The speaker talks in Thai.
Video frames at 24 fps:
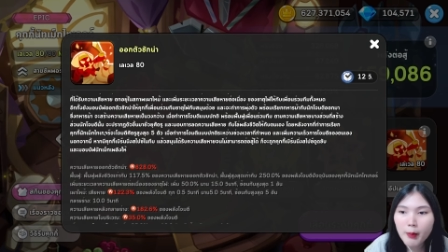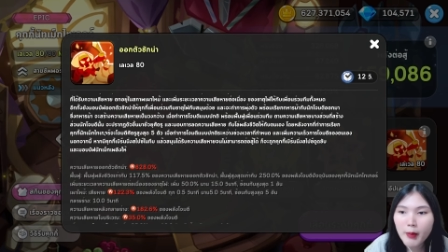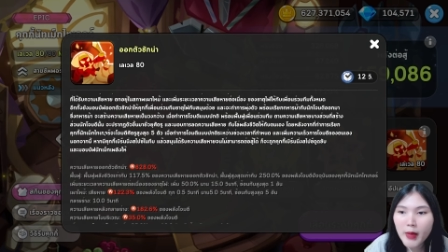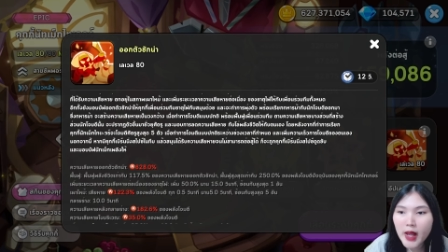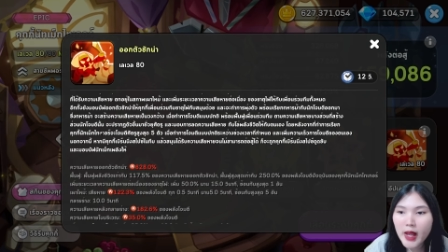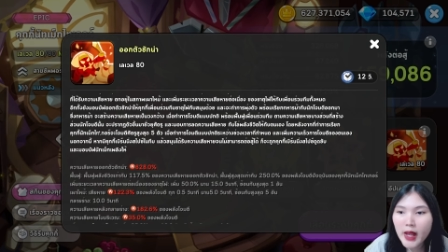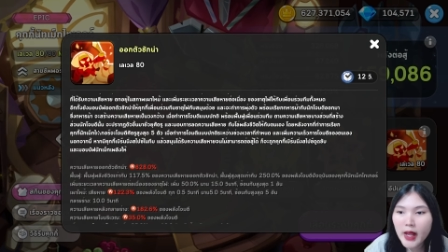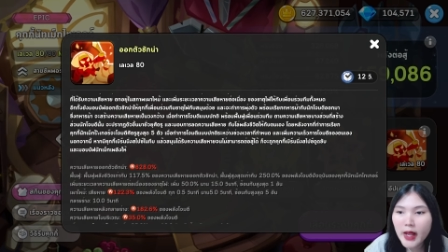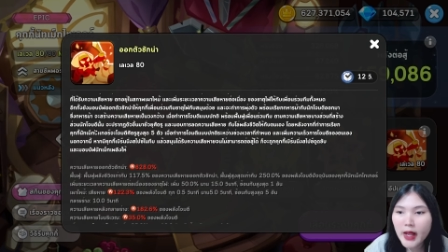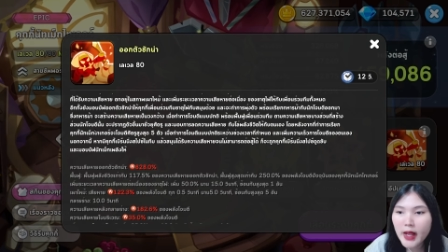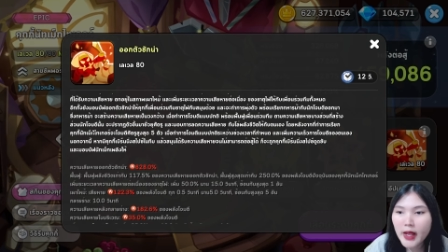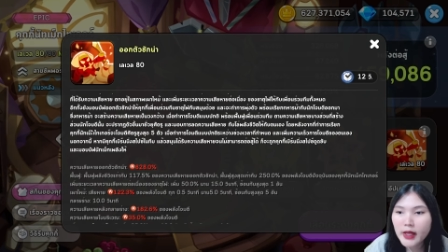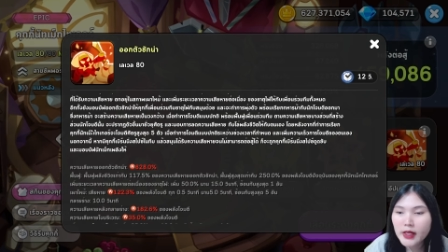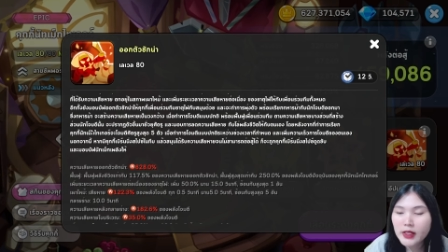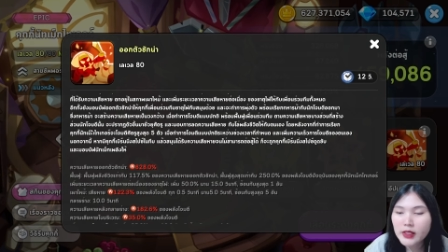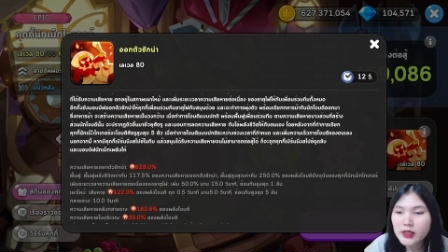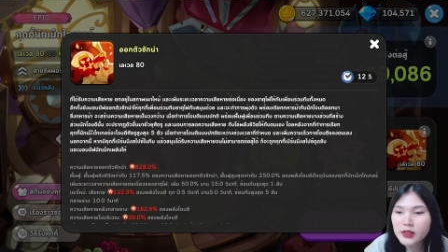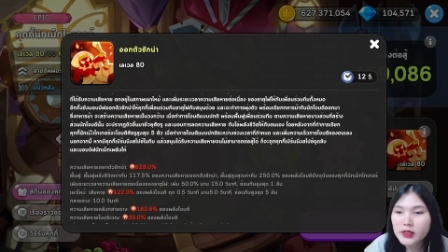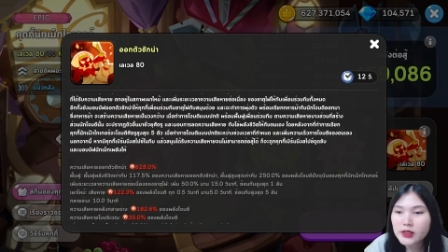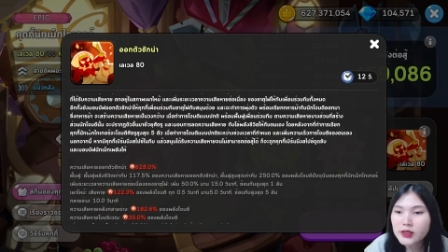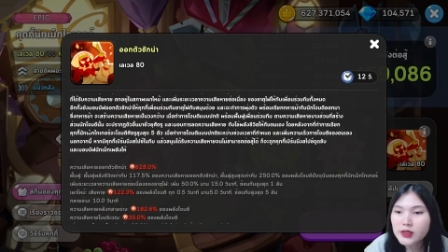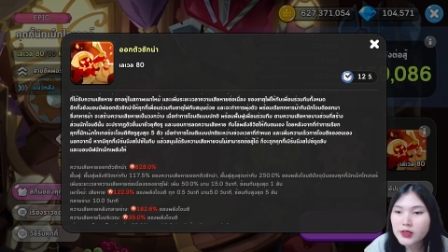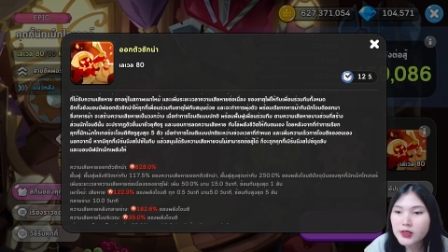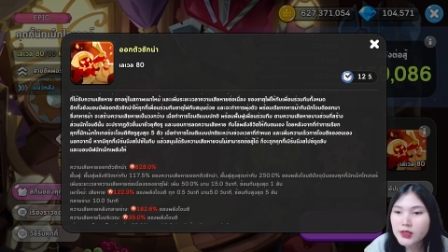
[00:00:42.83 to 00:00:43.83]
มา
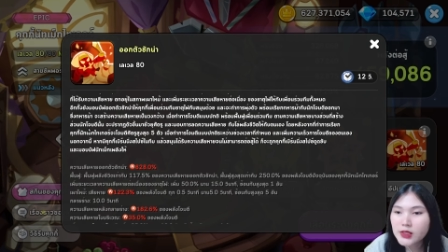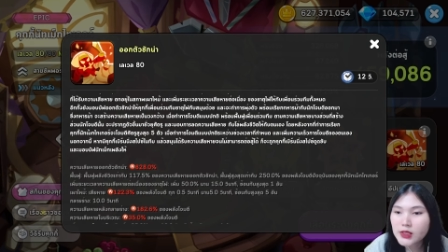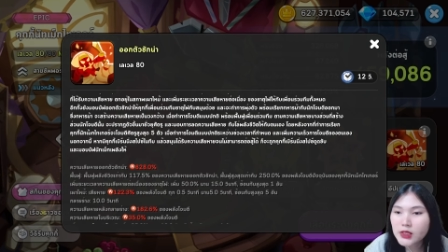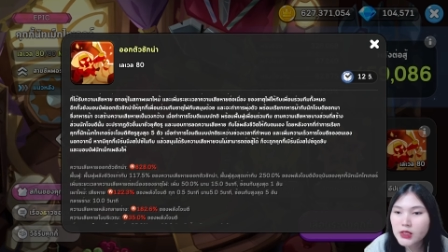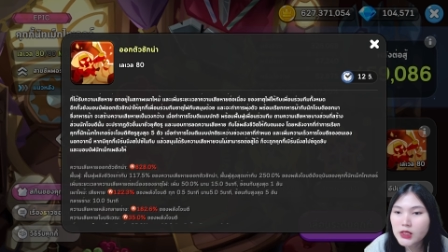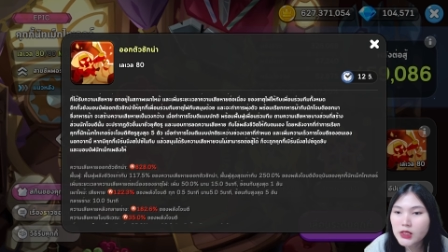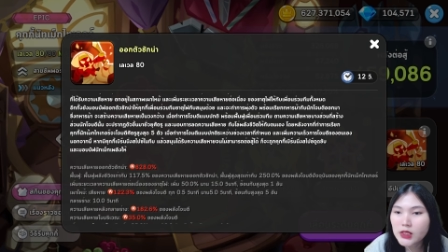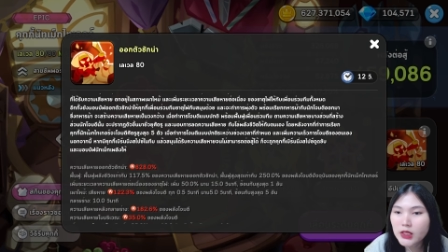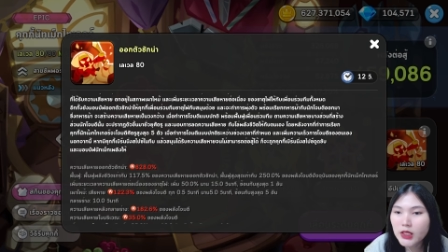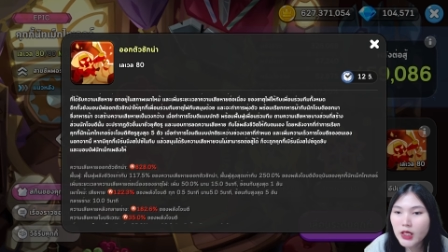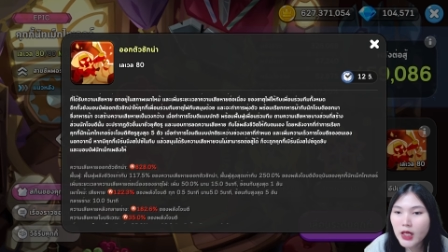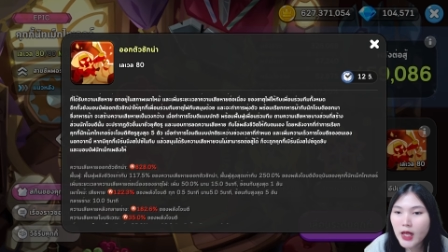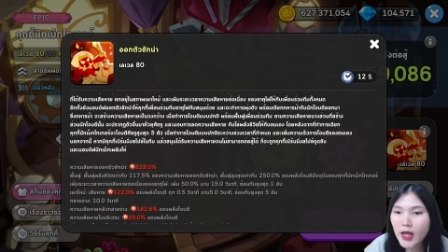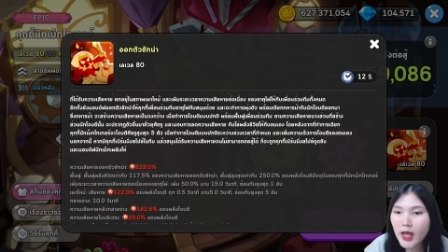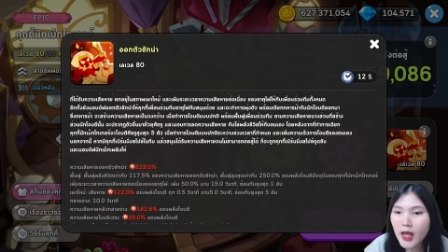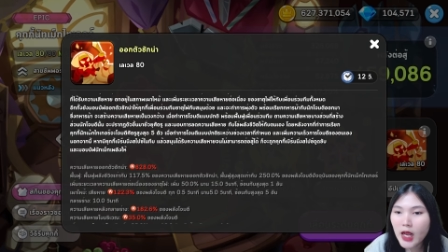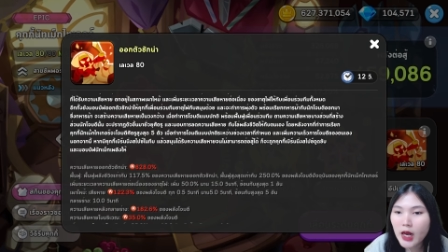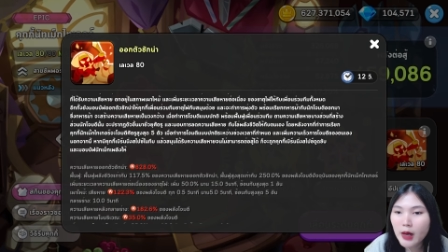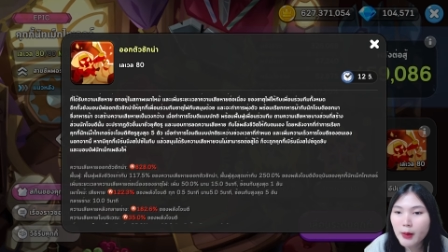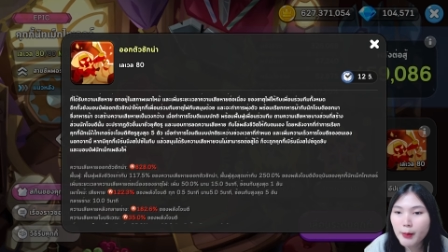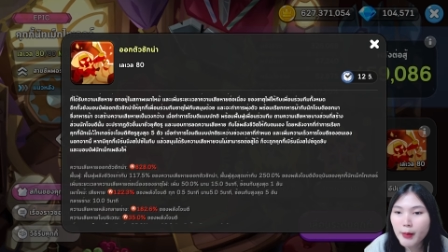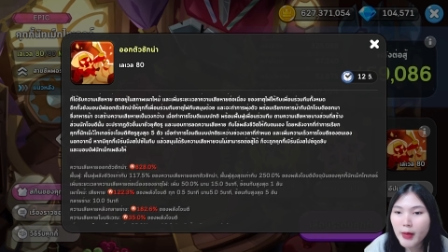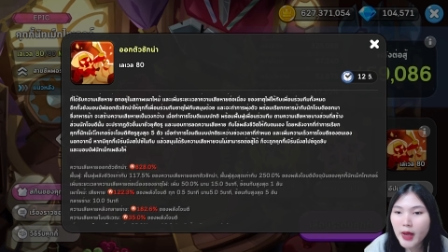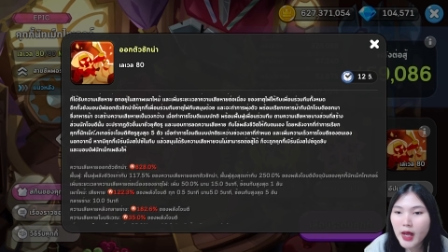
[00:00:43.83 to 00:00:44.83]
ซึ่งทหา
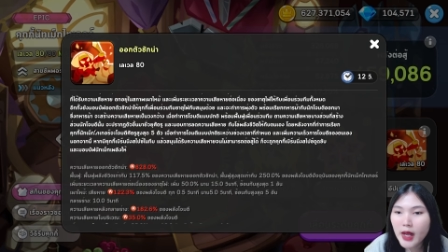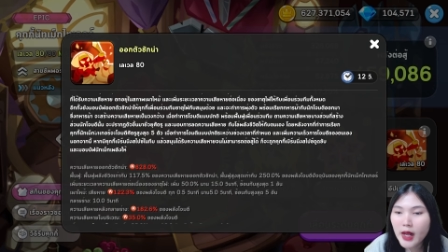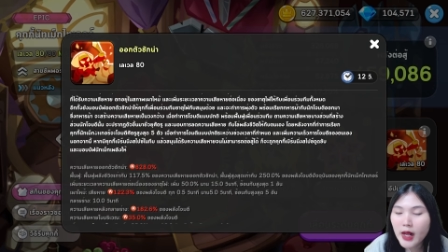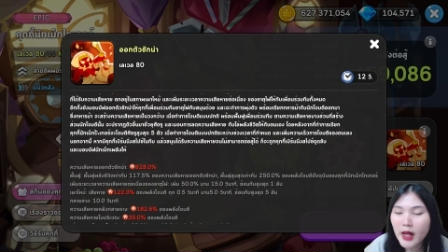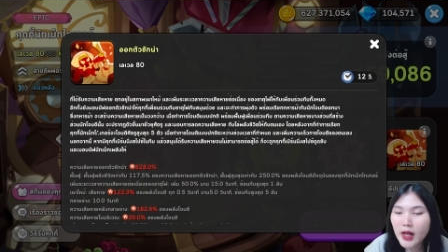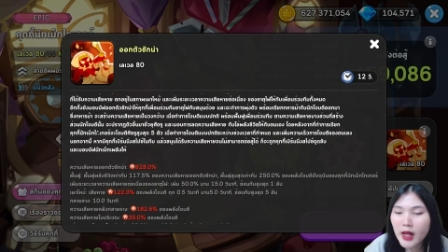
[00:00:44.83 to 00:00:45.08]
รม้า